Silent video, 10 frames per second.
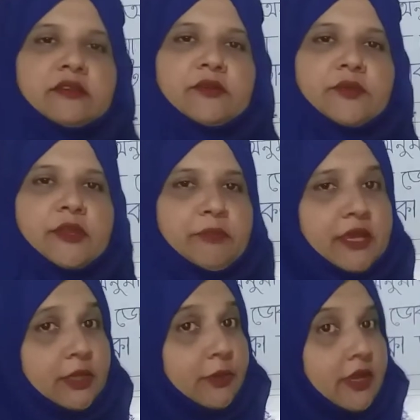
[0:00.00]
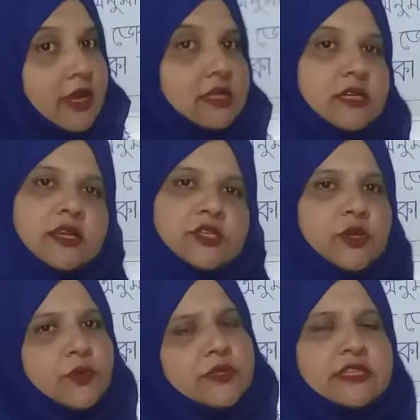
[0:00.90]
উনি ভিতরে আসার
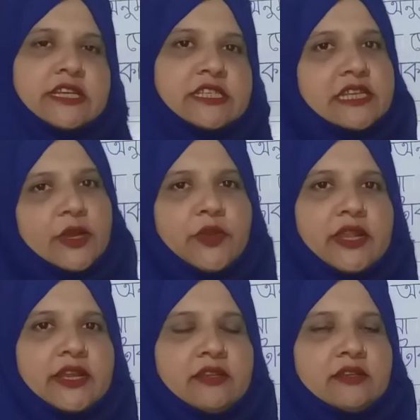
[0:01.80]
যখন চেষ্টা করলেন